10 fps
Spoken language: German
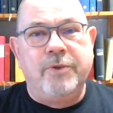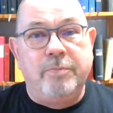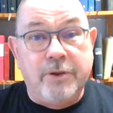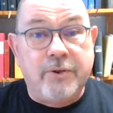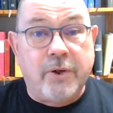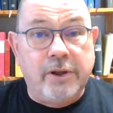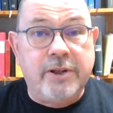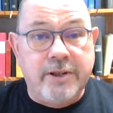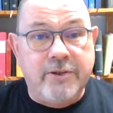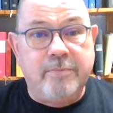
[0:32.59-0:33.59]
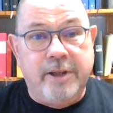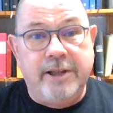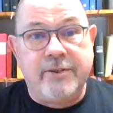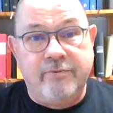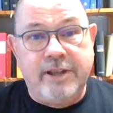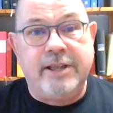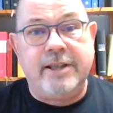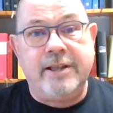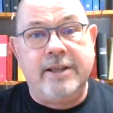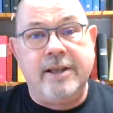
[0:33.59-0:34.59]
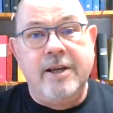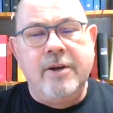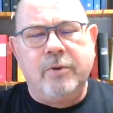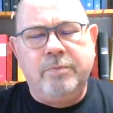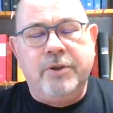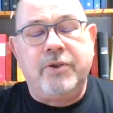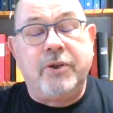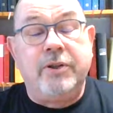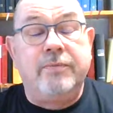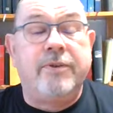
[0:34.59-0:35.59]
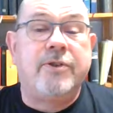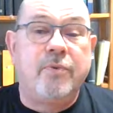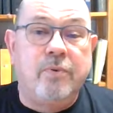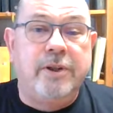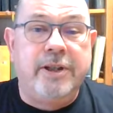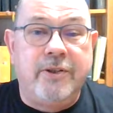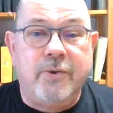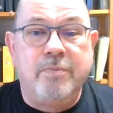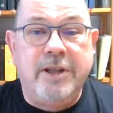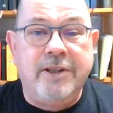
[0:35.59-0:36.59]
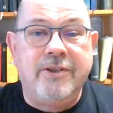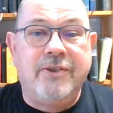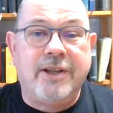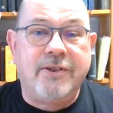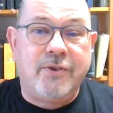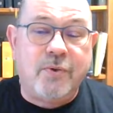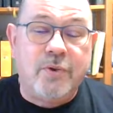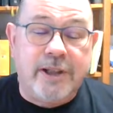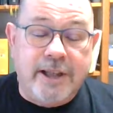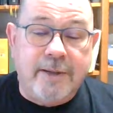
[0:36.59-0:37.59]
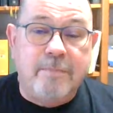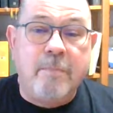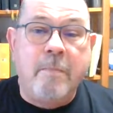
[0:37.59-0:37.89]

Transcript: Bis heute ist mir das wichtig und bis heute versuche ich zumindest das zu leben,